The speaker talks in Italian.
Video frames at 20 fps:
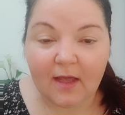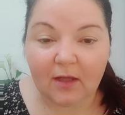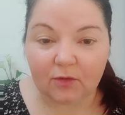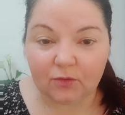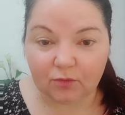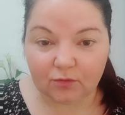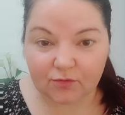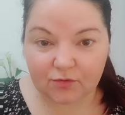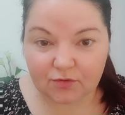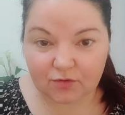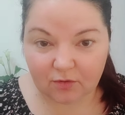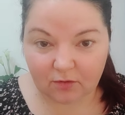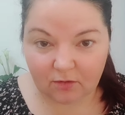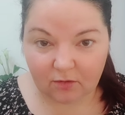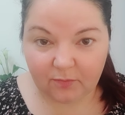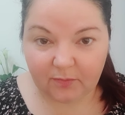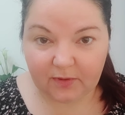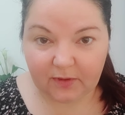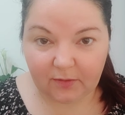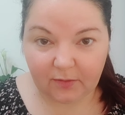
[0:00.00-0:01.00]
non
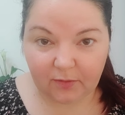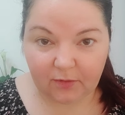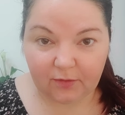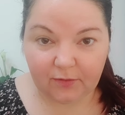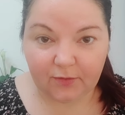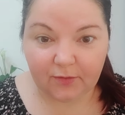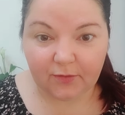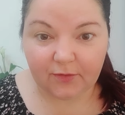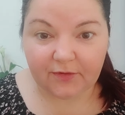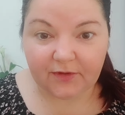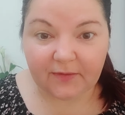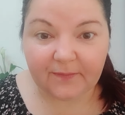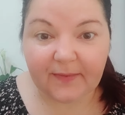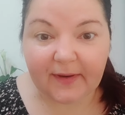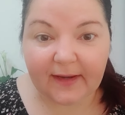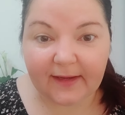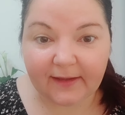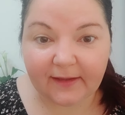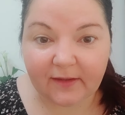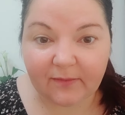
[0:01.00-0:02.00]
solo per noi donne
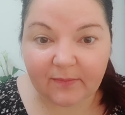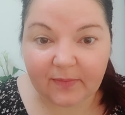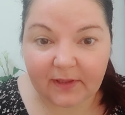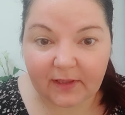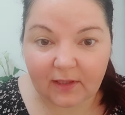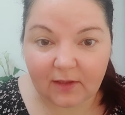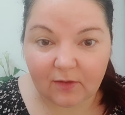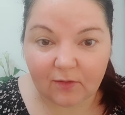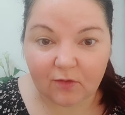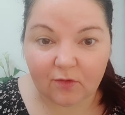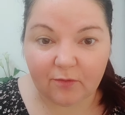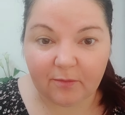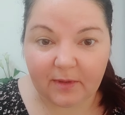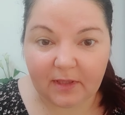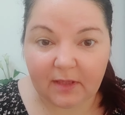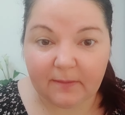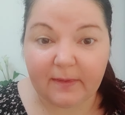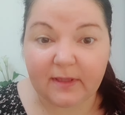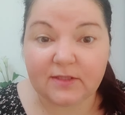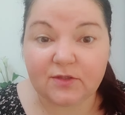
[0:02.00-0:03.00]
ma anche per gli
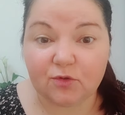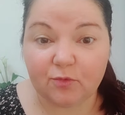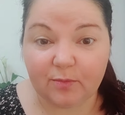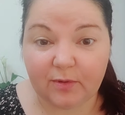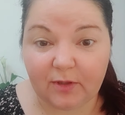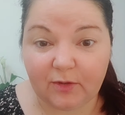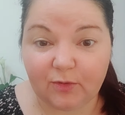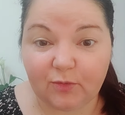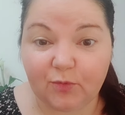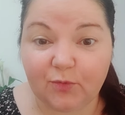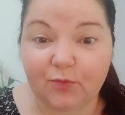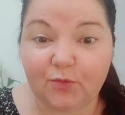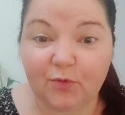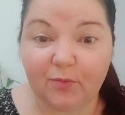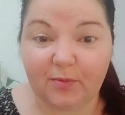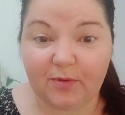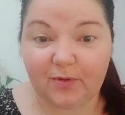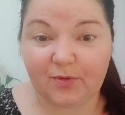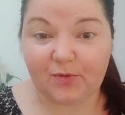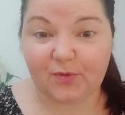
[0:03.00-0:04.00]
uomini ma soprattutto
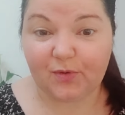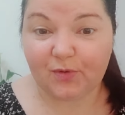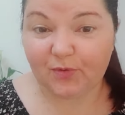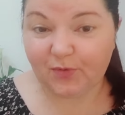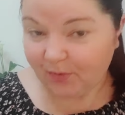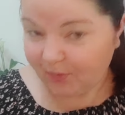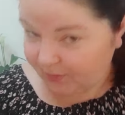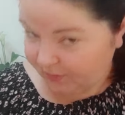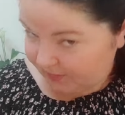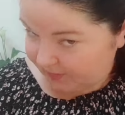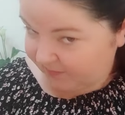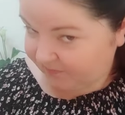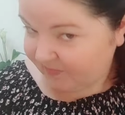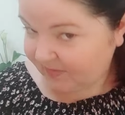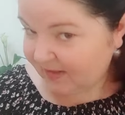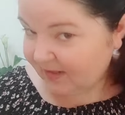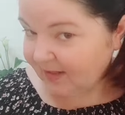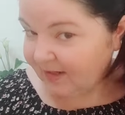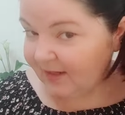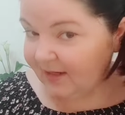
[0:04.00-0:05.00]
per noi donne
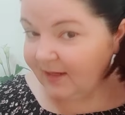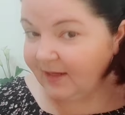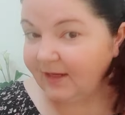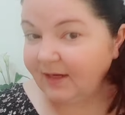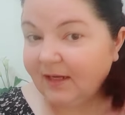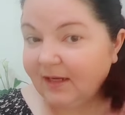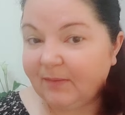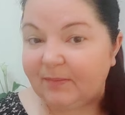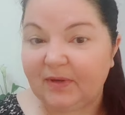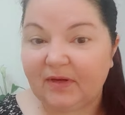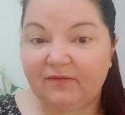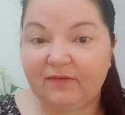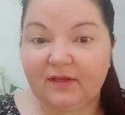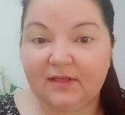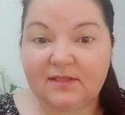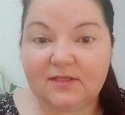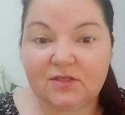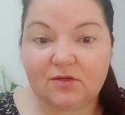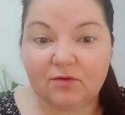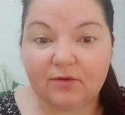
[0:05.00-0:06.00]
la
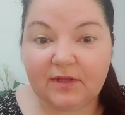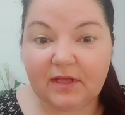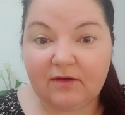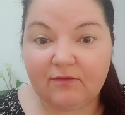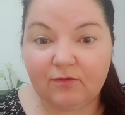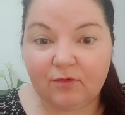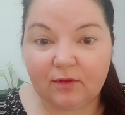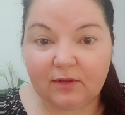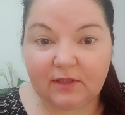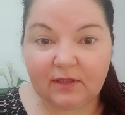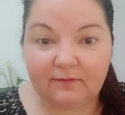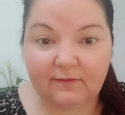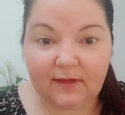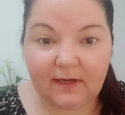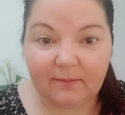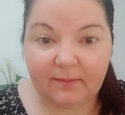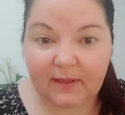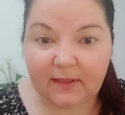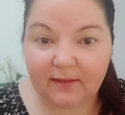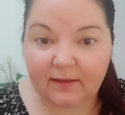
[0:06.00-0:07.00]
prevenzione a volte
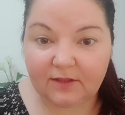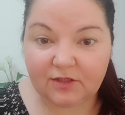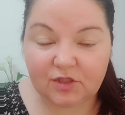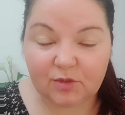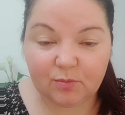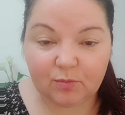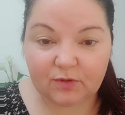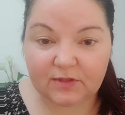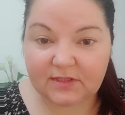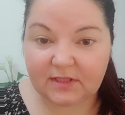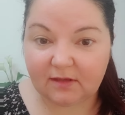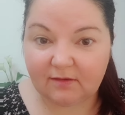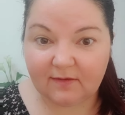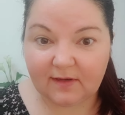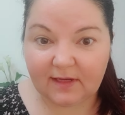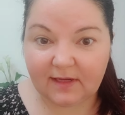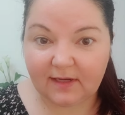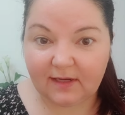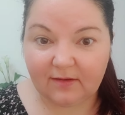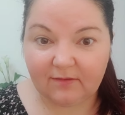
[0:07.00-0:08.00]
veramente ci può
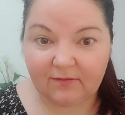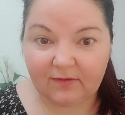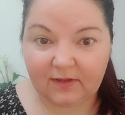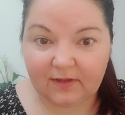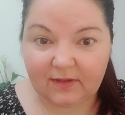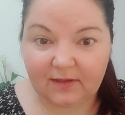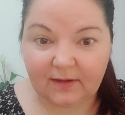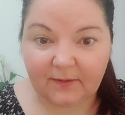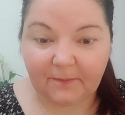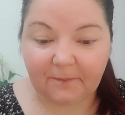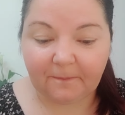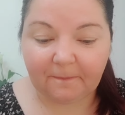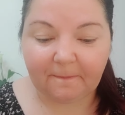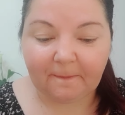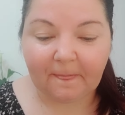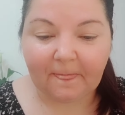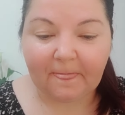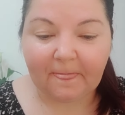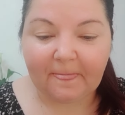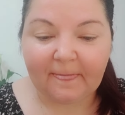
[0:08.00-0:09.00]
salvare la vita
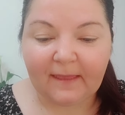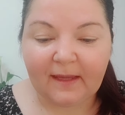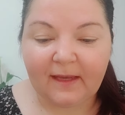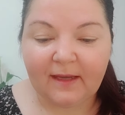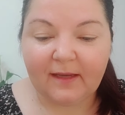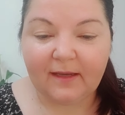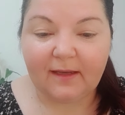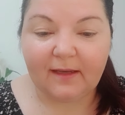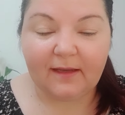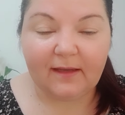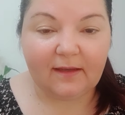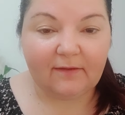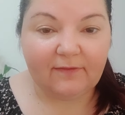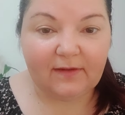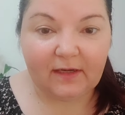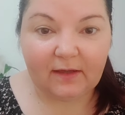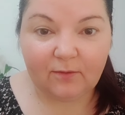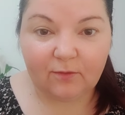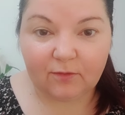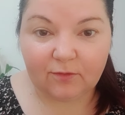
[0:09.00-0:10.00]
e vi
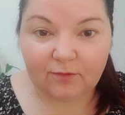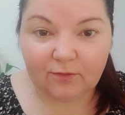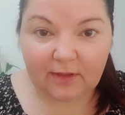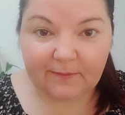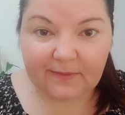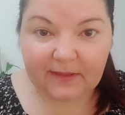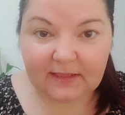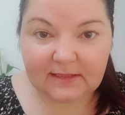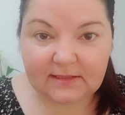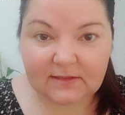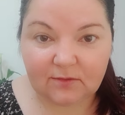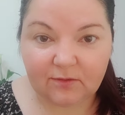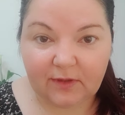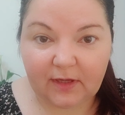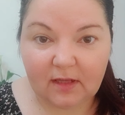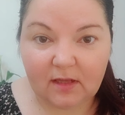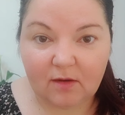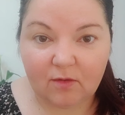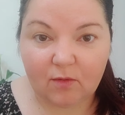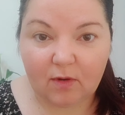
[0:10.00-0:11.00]
racconto la mia
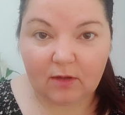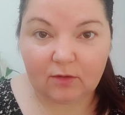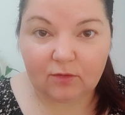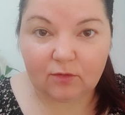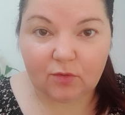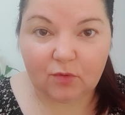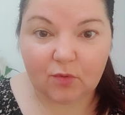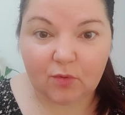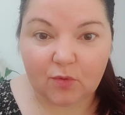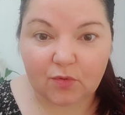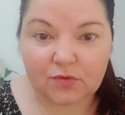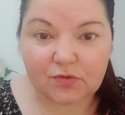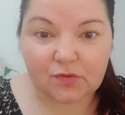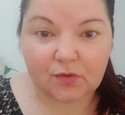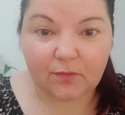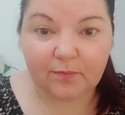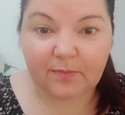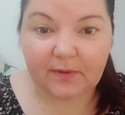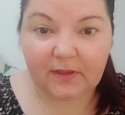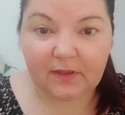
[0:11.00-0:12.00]
storia di quando ho
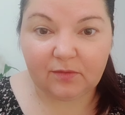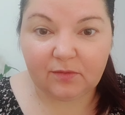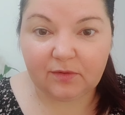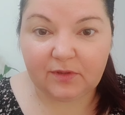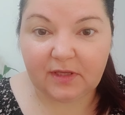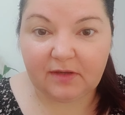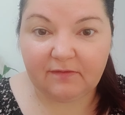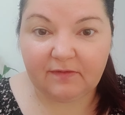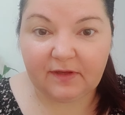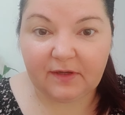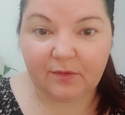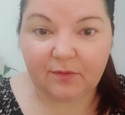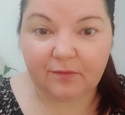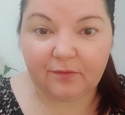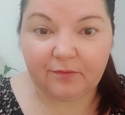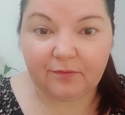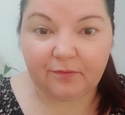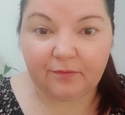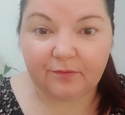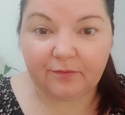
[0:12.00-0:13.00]
scoperto di avere
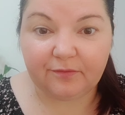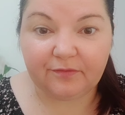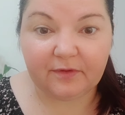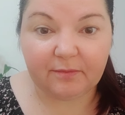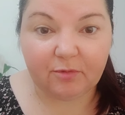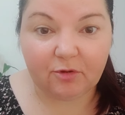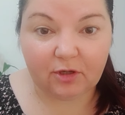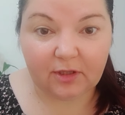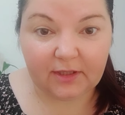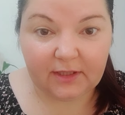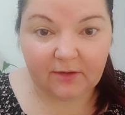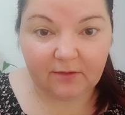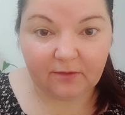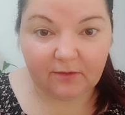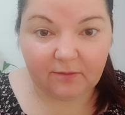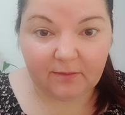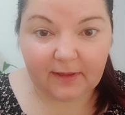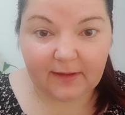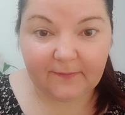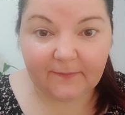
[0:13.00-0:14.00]
un
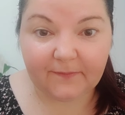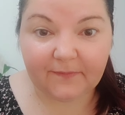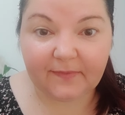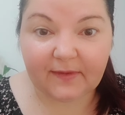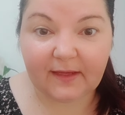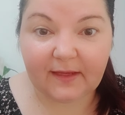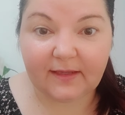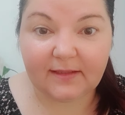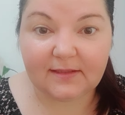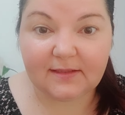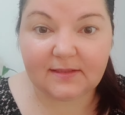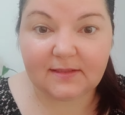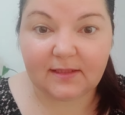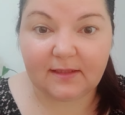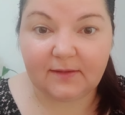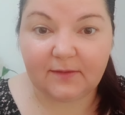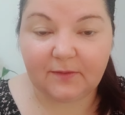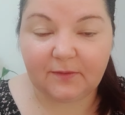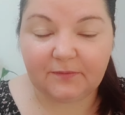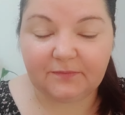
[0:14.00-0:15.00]
fibroadenoma al
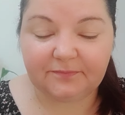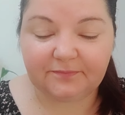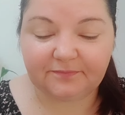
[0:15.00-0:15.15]
seno